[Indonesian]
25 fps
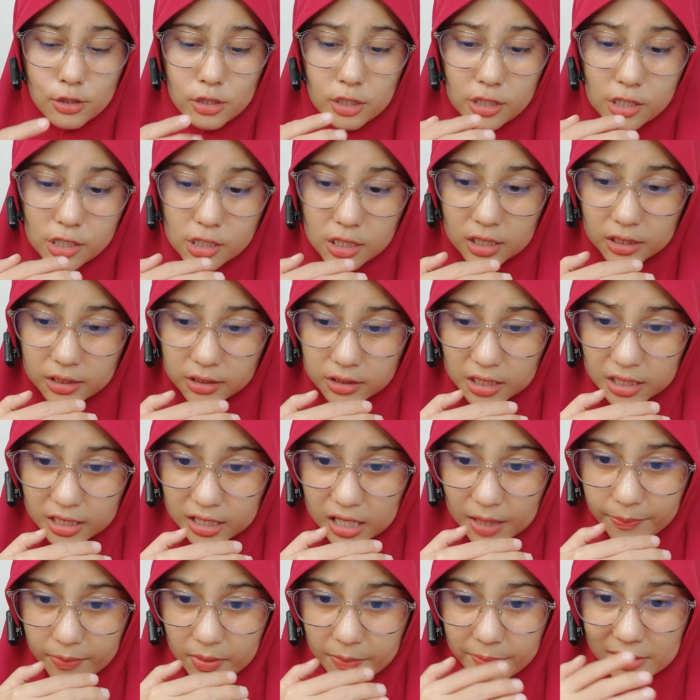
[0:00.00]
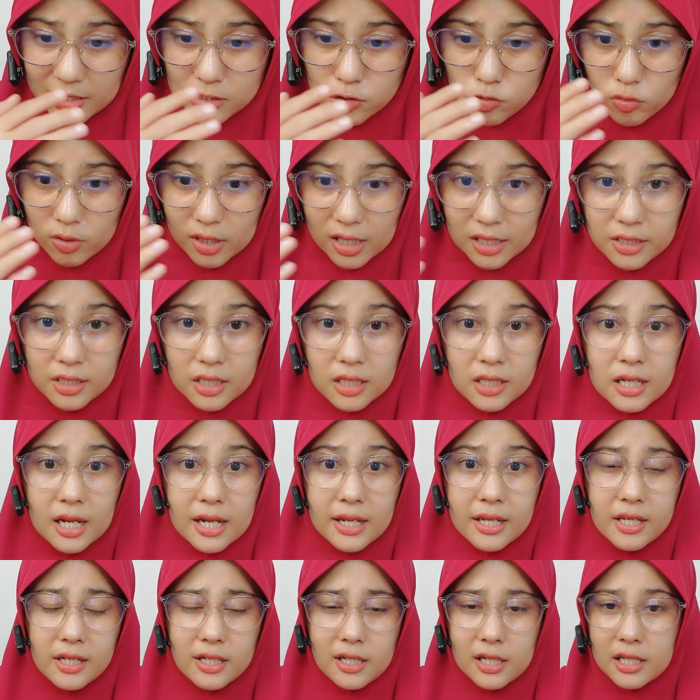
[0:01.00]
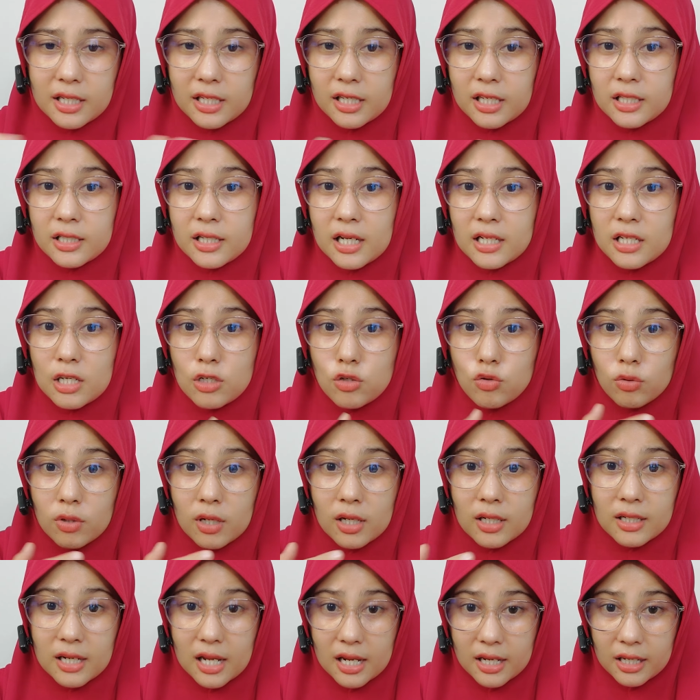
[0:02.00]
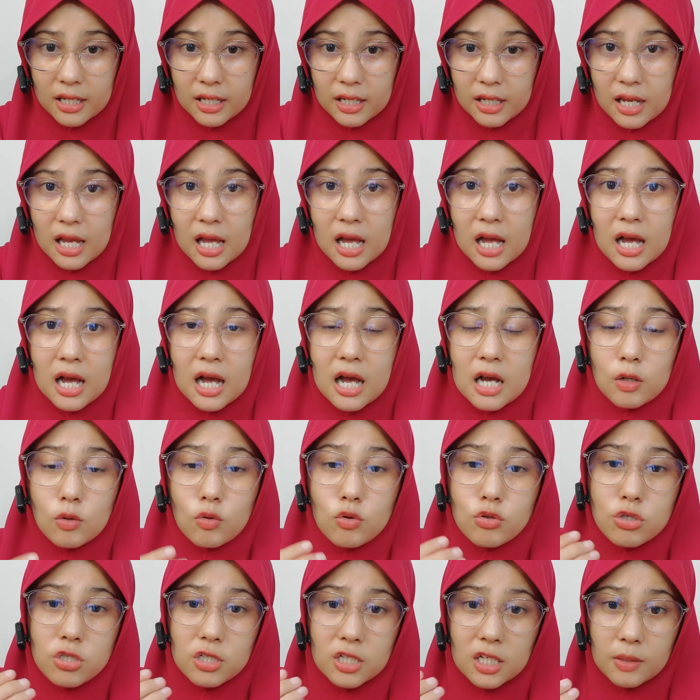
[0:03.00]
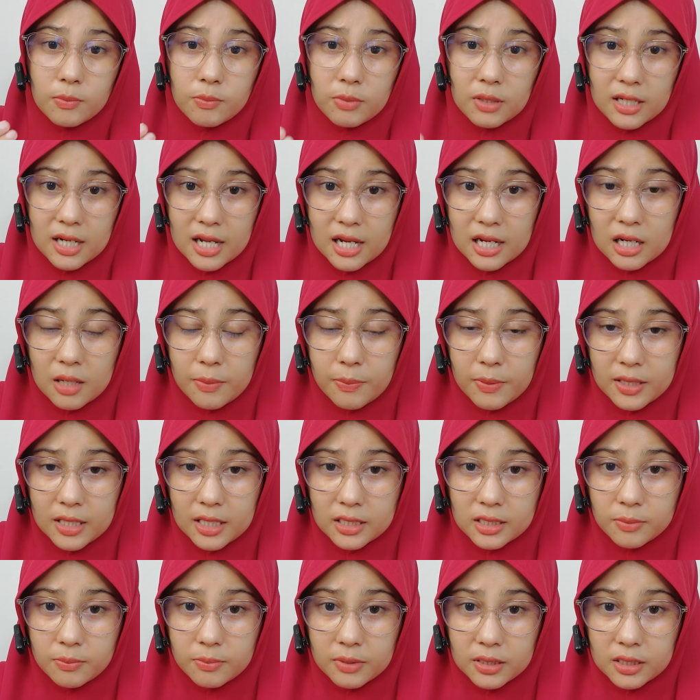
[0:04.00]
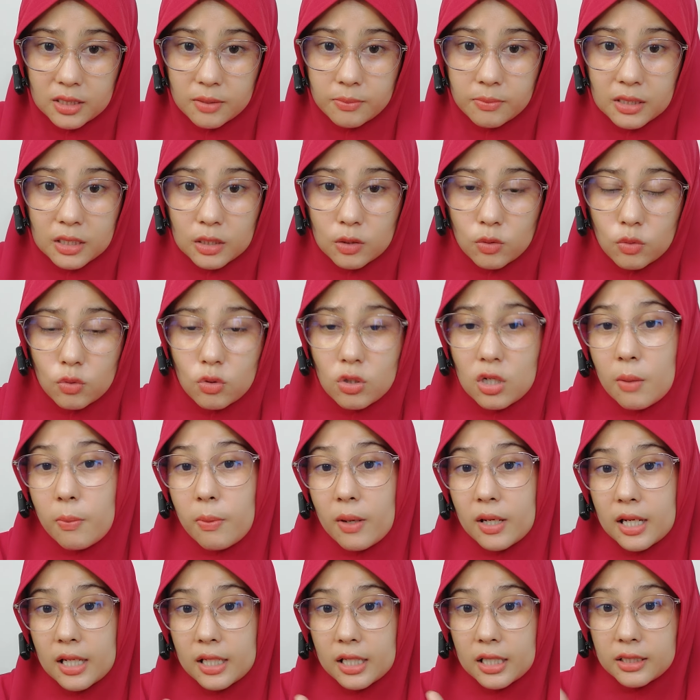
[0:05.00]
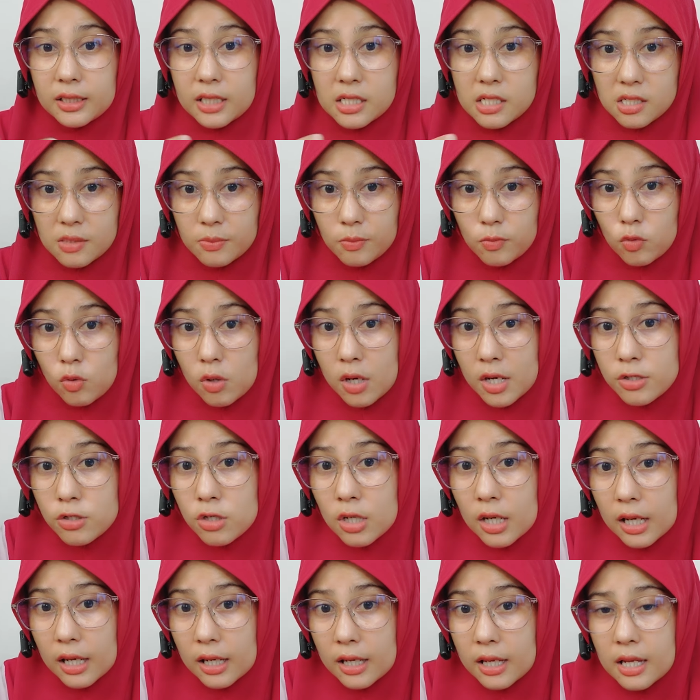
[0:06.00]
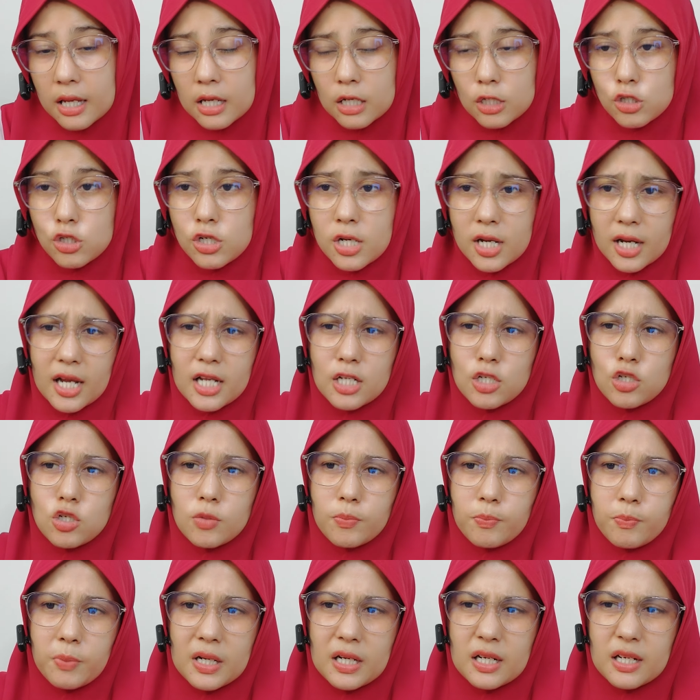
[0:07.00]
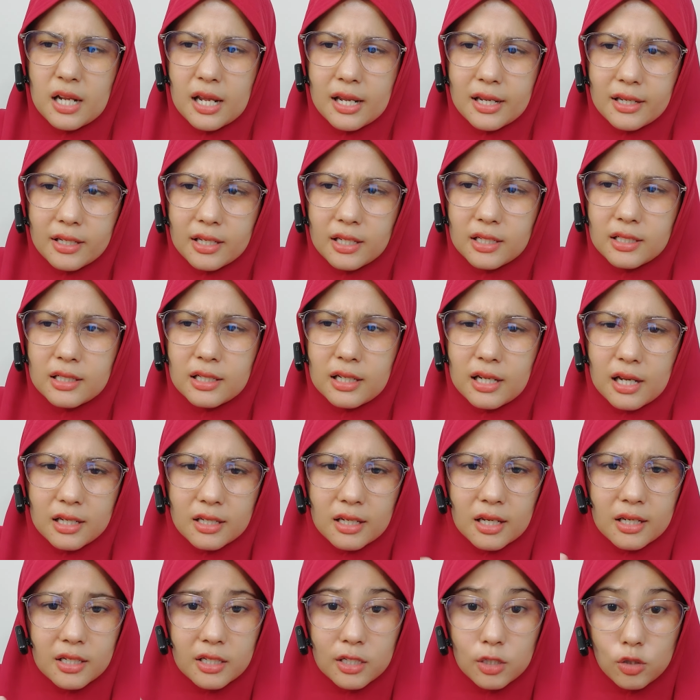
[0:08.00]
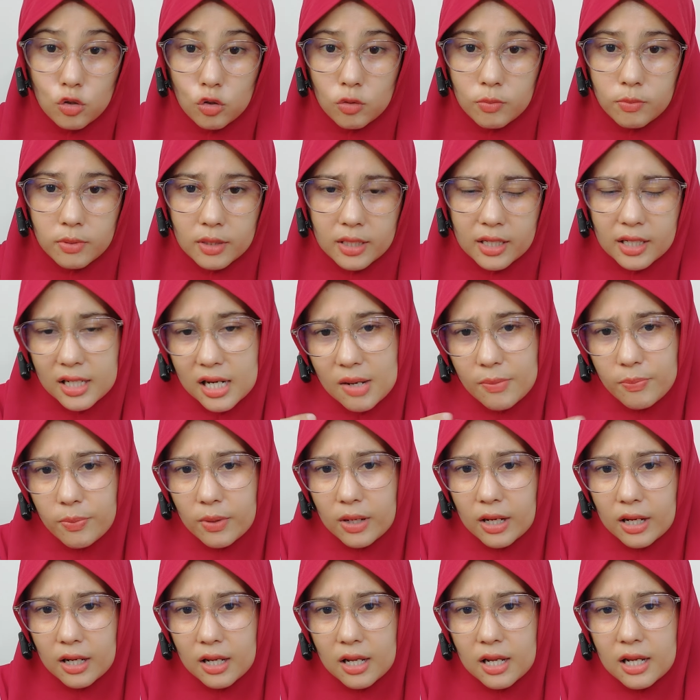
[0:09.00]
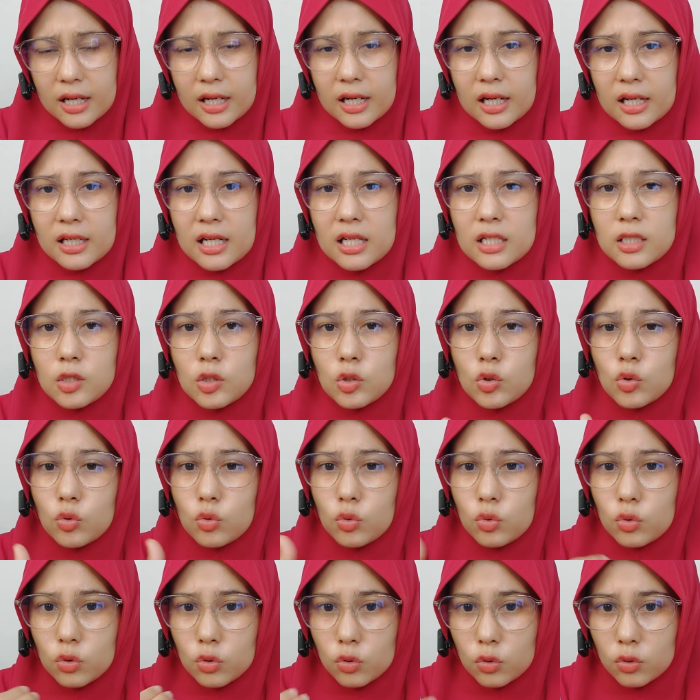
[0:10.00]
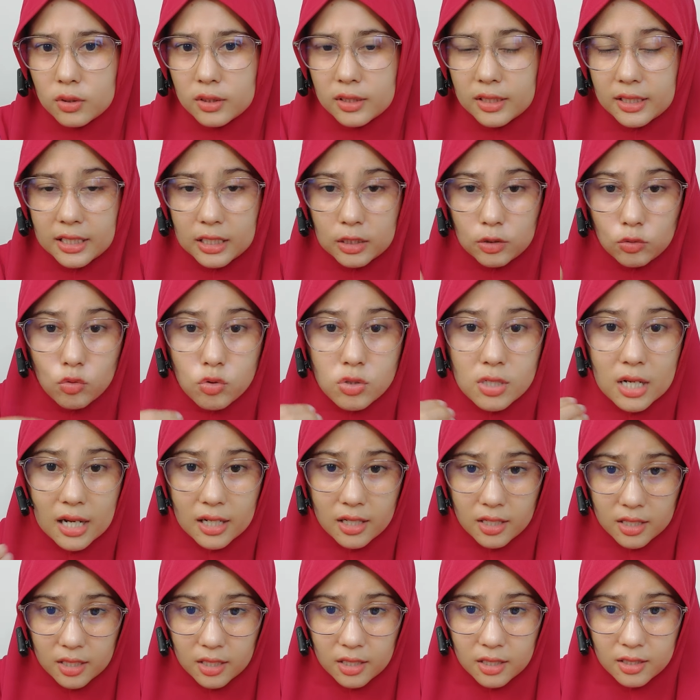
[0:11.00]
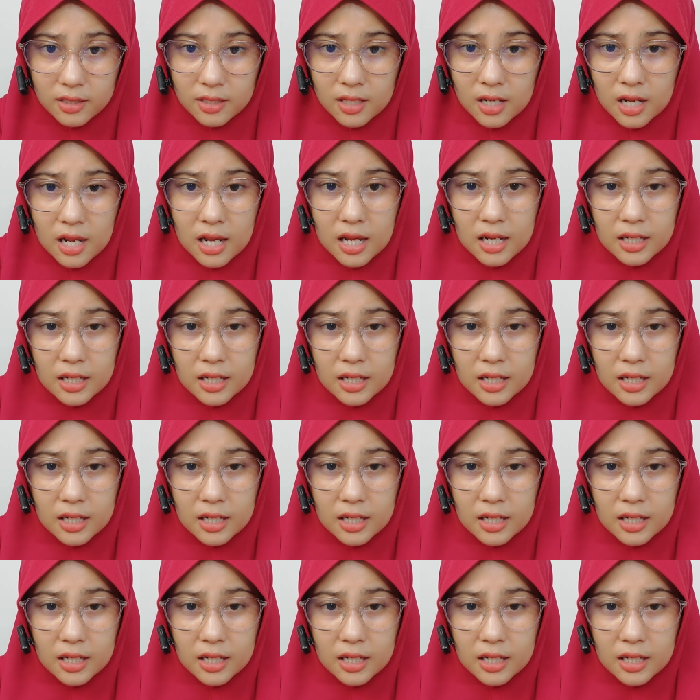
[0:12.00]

Jadi ketika pemasukannya naik, keinginannya juga naik. Aku sering bilang kepada teman-temanku, kepada kita semuanya, jangan cepat naikin gaya hidup. Kenapa? Karena turun itu sakit.